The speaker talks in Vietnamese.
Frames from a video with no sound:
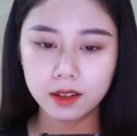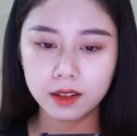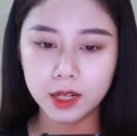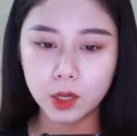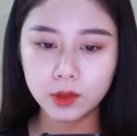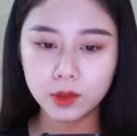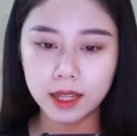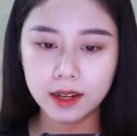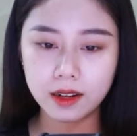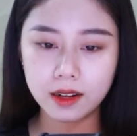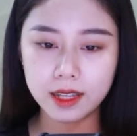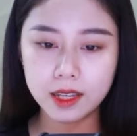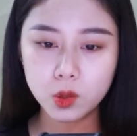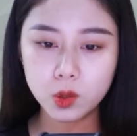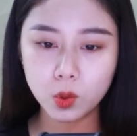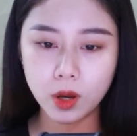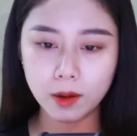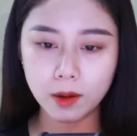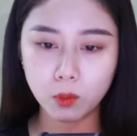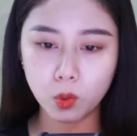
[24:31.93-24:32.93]
Nếu thanh lý
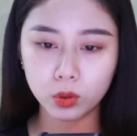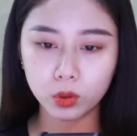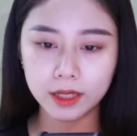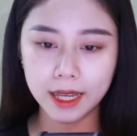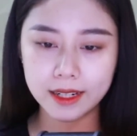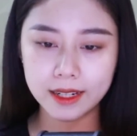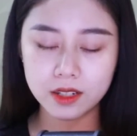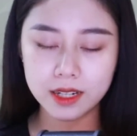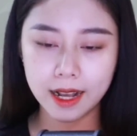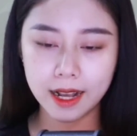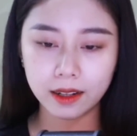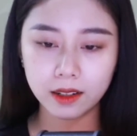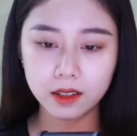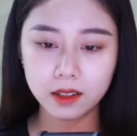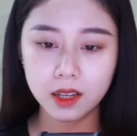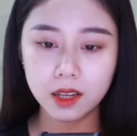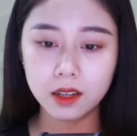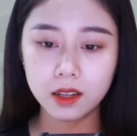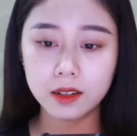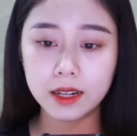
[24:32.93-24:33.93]
toàn bộ tài sản
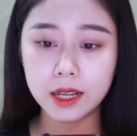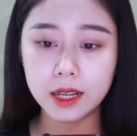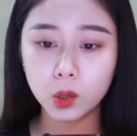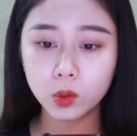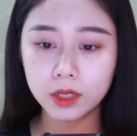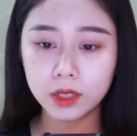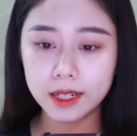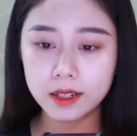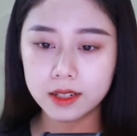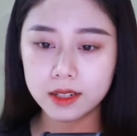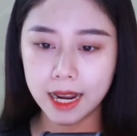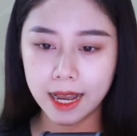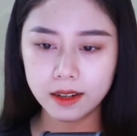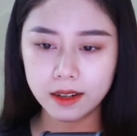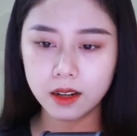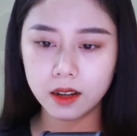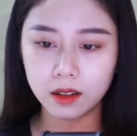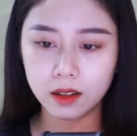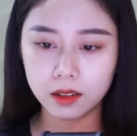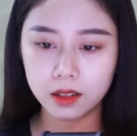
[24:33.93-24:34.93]
Để có thể trả
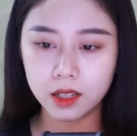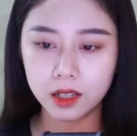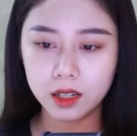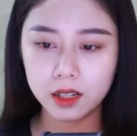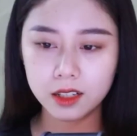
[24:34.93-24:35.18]
nợ